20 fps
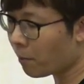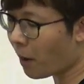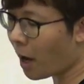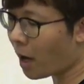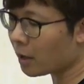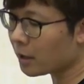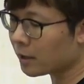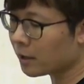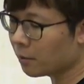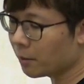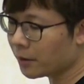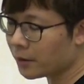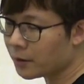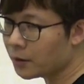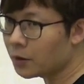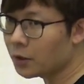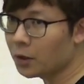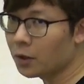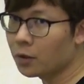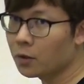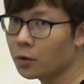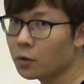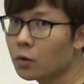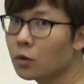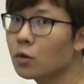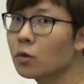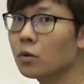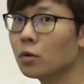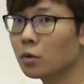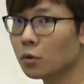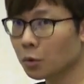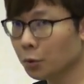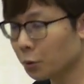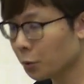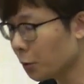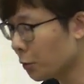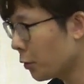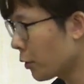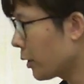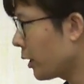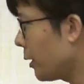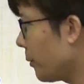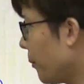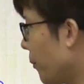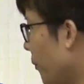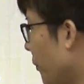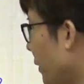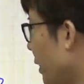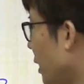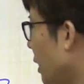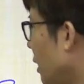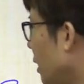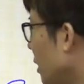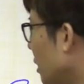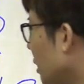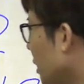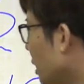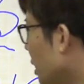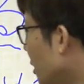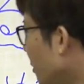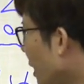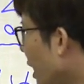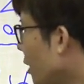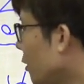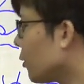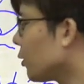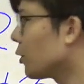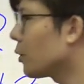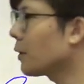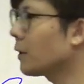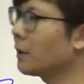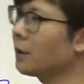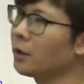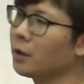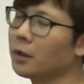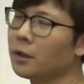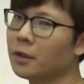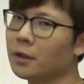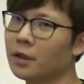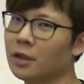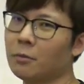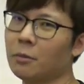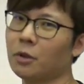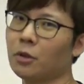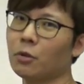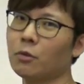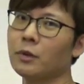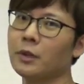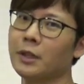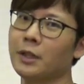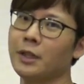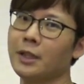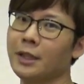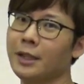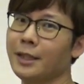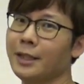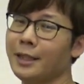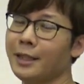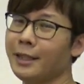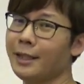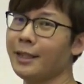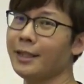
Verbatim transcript: 把什么事情做出决定？kimaru 就是什么东西